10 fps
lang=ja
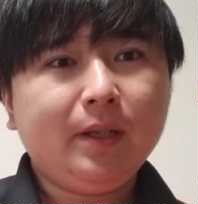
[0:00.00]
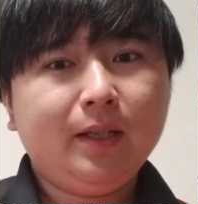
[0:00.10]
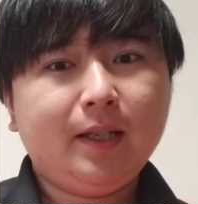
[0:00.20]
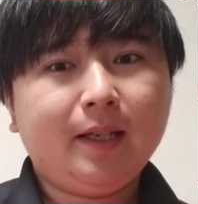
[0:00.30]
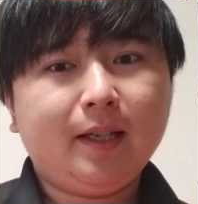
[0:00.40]

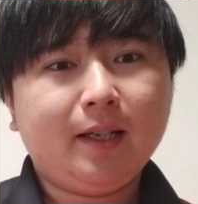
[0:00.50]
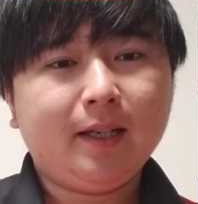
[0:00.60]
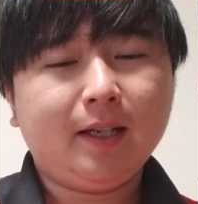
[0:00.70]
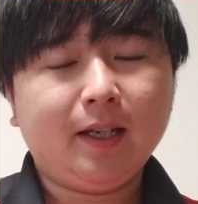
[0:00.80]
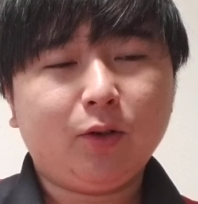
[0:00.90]

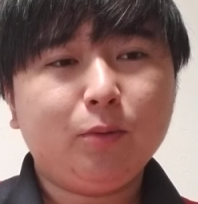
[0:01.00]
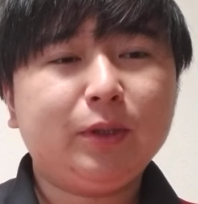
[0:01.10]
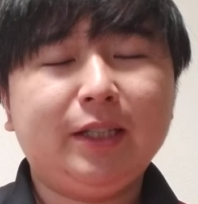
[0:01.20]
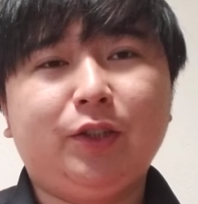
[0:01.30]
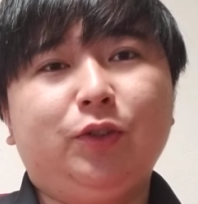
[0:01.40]
えー、これも
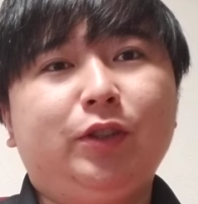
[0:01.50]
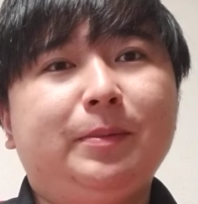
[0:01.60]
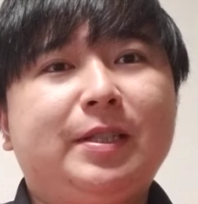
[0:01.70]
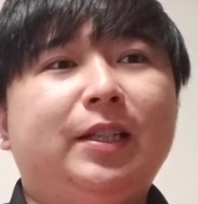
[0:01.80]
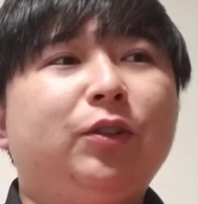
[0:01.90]
タイトルに載って
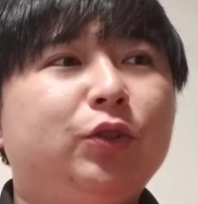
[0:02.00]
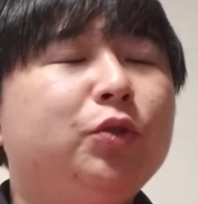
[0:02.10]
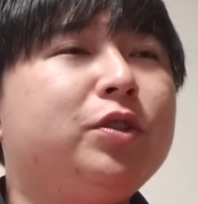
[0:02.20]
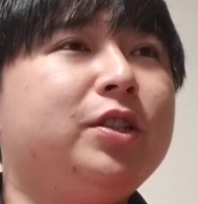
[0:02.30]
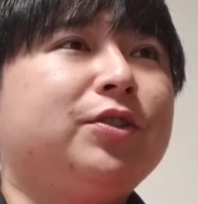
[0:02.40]
ますけど、
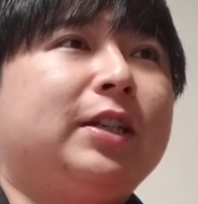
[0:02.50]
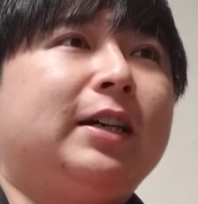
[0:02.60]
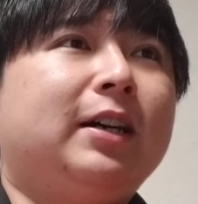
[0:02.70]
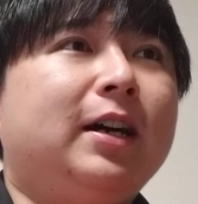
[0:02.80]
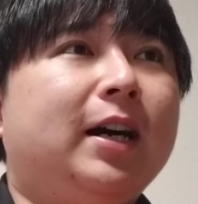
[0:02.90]
どっちの
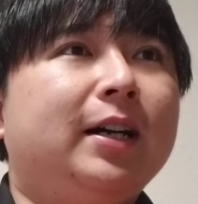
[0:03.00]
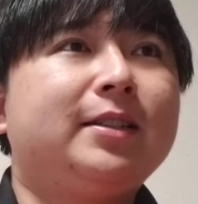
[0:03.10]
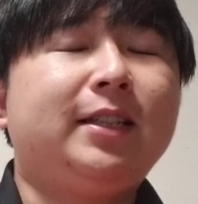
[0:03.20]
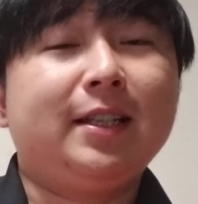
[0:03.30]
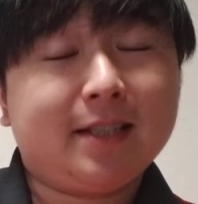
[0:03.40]
サッカーが
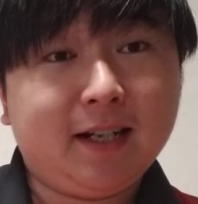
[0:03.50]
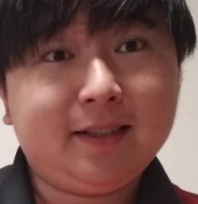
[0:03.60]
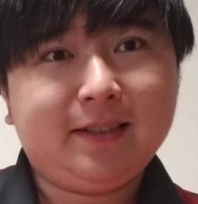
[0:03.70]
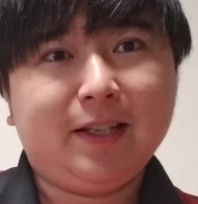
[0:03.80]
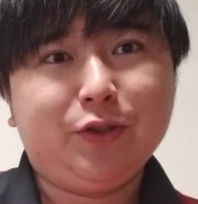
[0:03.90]
好きです
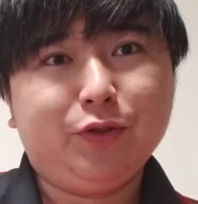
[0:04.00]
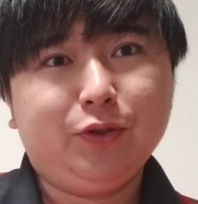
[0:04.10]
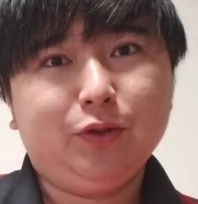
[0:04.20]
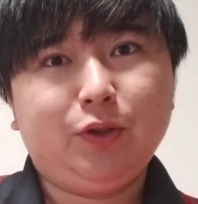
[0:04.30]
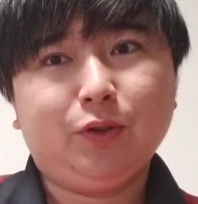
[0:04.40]
かってい
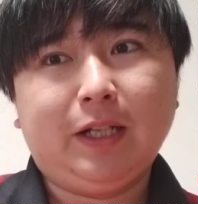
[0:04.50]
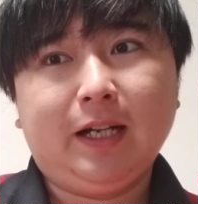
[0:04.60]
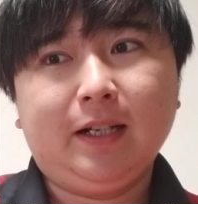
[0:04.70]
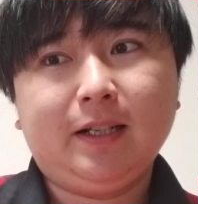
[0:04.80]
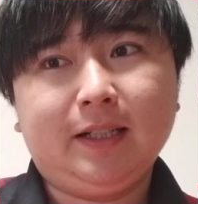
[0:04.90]
うよう
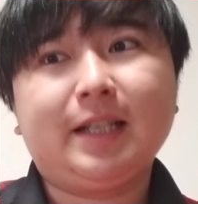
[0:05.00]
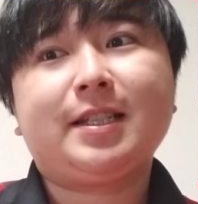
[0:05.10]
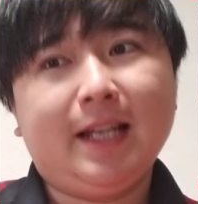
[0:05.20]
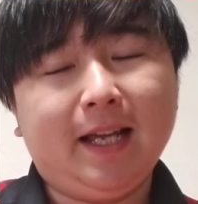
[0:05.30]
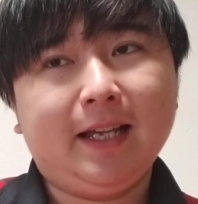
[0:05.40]
な話
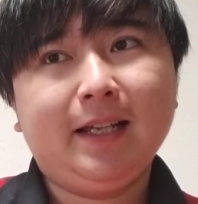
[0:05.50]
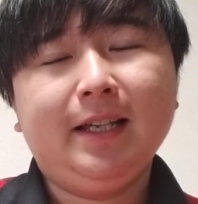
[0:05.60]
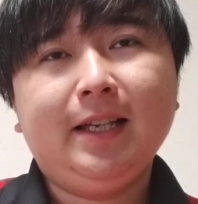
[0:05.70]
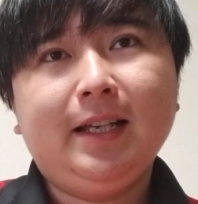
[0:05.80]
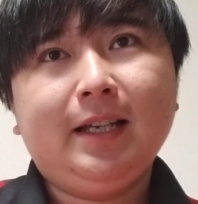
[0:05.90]
で、
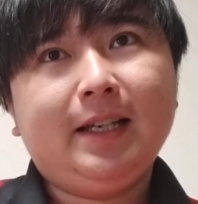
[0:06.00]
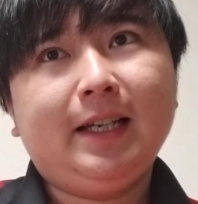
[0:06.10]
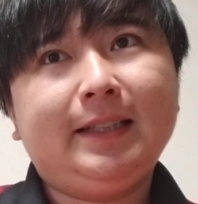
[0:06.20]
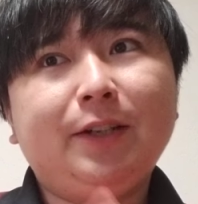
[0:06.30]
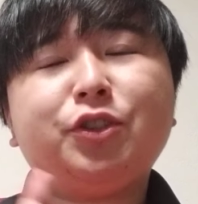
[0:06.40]

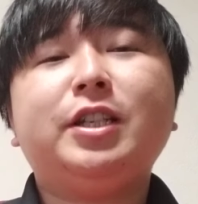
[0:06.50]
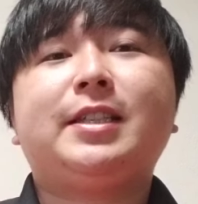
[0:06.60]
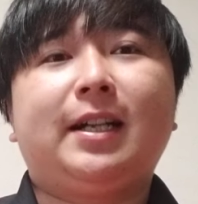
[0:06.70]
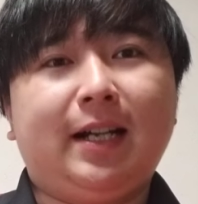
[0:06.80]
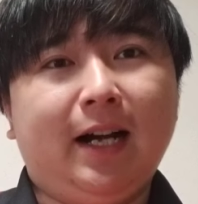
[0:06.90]
えー、楽しい
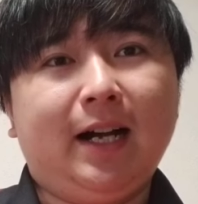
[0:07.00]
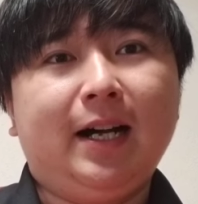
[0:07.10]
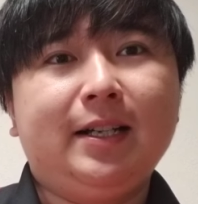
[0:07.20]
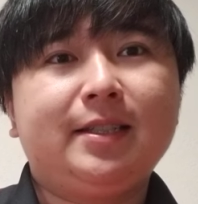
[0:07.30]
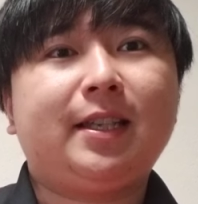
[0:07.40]
サッカー
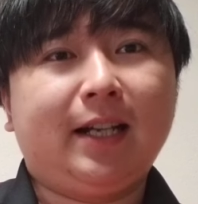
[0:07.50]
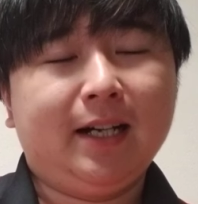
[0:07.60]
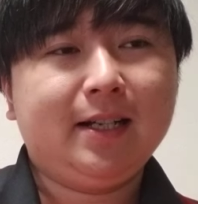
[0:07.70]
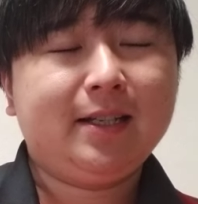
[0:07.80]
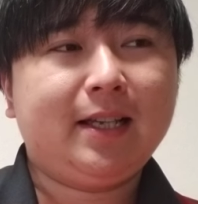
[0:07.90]
が好き
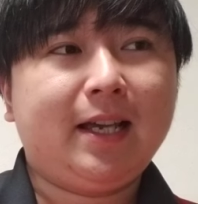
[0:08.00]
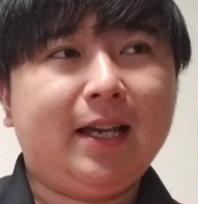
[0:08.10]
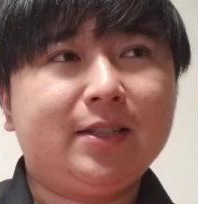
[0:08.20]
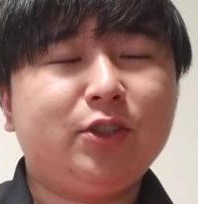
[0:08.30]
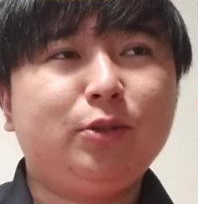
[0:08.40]
か、
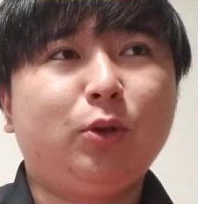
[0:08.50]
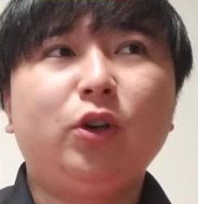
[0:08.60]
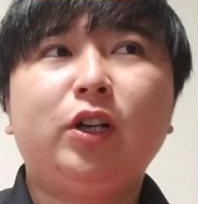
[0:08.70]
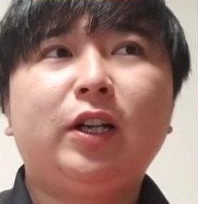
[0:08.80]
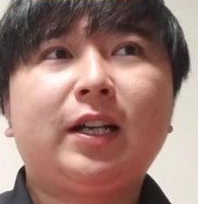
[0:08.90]
えー、それと
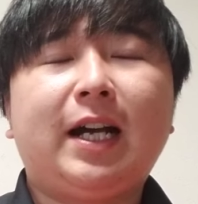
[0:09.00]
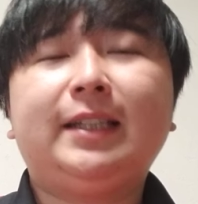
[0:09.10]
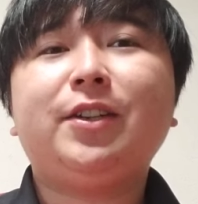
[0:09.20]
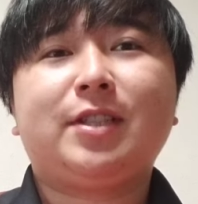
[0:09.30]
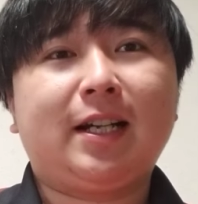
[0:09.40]
も勝
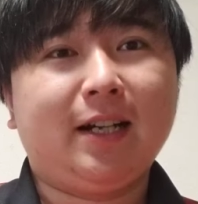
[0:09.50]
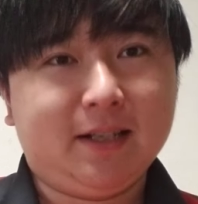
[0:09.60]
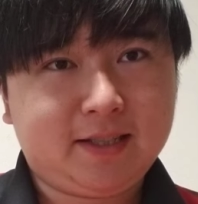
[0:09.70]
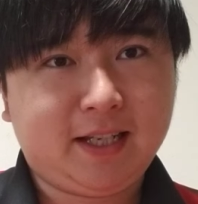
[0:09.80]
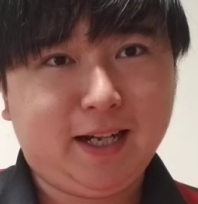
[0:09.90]
てるサッカーが
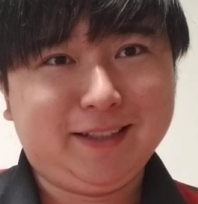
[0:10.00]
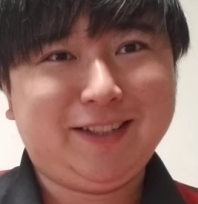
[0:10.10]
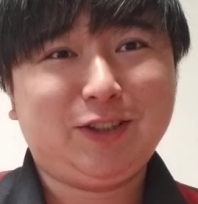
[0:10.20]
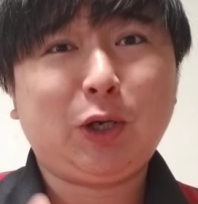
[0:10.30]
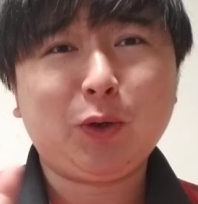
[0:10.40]
好きかって
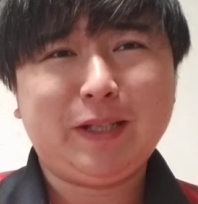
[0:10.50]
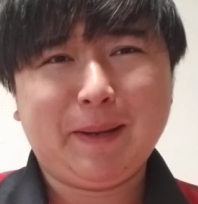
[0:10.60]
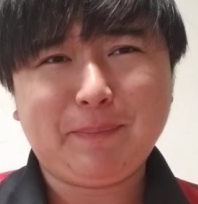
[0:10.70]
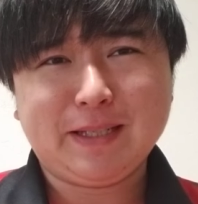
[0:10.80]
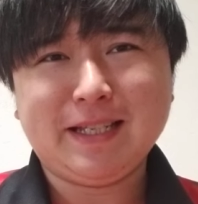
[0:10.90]
いうところで
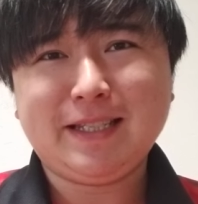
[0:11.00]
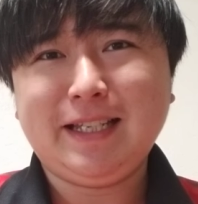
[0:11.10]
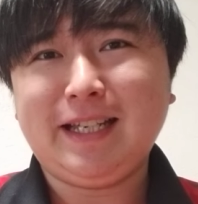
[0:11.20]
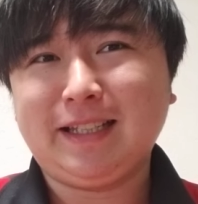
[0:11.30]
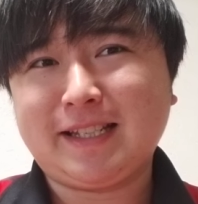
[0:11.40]
やっぱり全然
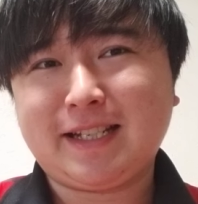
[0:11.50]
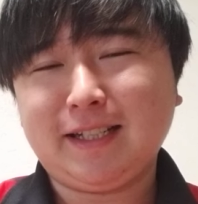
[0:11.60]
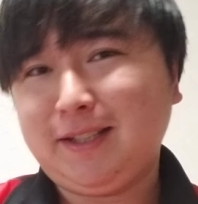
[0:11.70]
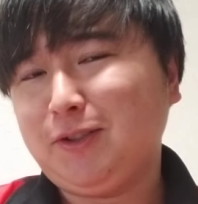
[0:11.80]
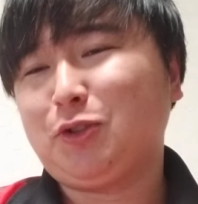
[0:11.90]
意見って違っ
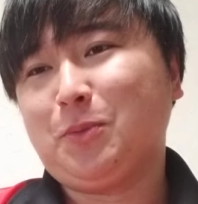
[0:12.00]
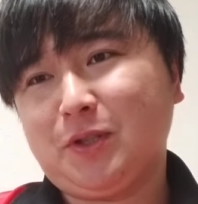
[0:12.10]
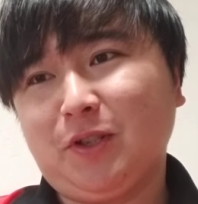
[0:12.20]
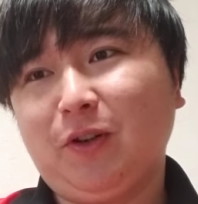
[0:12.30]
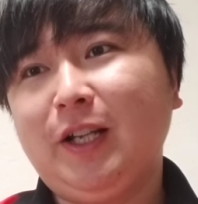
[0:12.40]
てくると思うんで
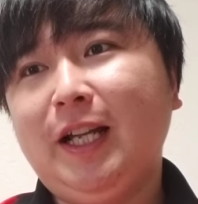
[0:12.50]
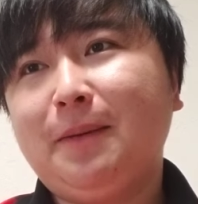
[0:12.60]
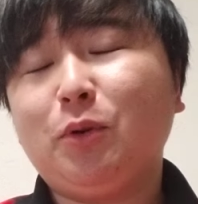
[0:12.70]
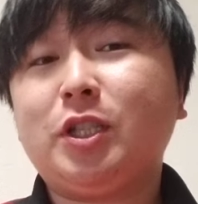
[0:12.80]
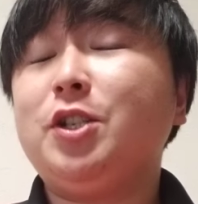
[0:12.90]
すよ。
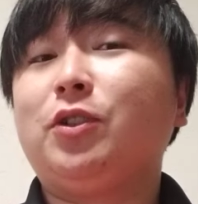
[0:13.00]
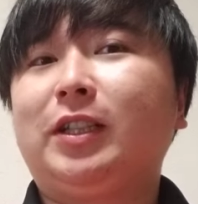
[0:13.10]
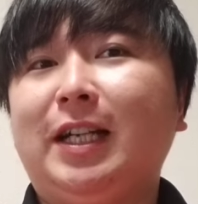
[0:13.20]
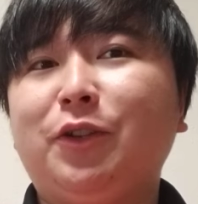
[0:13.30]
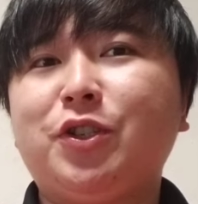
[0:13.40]
もちろん
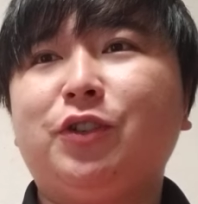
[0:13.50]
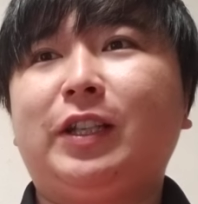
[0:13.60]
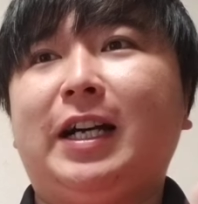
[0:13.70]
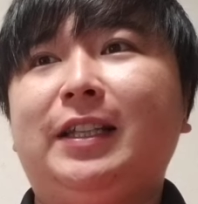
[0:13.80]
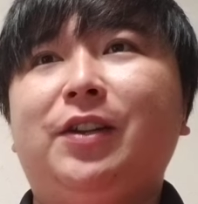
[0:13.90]
楽しく
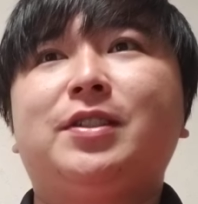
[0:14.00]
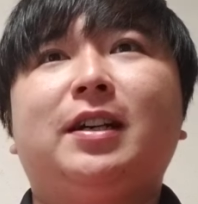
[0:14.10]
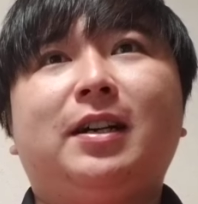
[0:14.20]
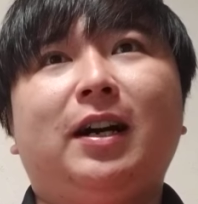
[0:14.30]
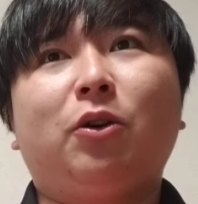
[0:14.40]
て勝てる
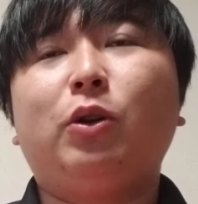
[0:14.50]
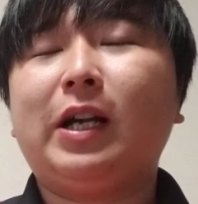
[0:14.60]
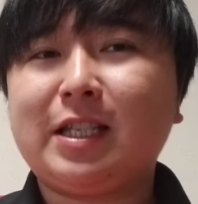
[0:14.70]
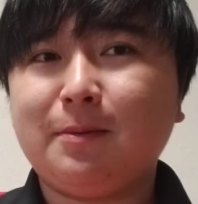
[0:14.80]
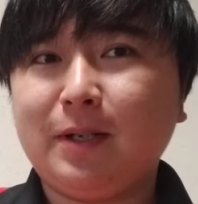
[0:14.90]
サッカー、これ
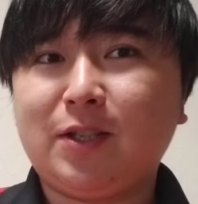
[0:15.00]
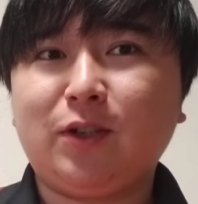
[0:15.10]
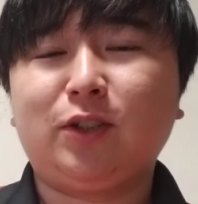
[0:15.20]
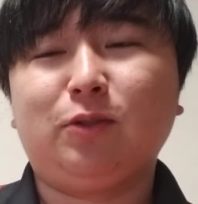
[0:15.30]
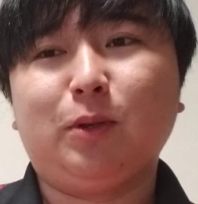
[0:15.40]
が一番理想
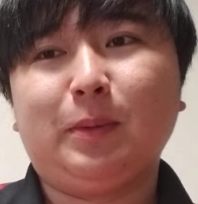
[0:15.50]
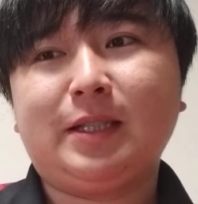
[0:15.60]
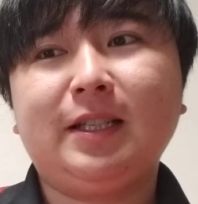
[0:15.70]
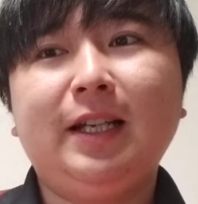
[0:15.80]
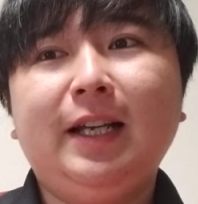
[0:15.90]
だと思います。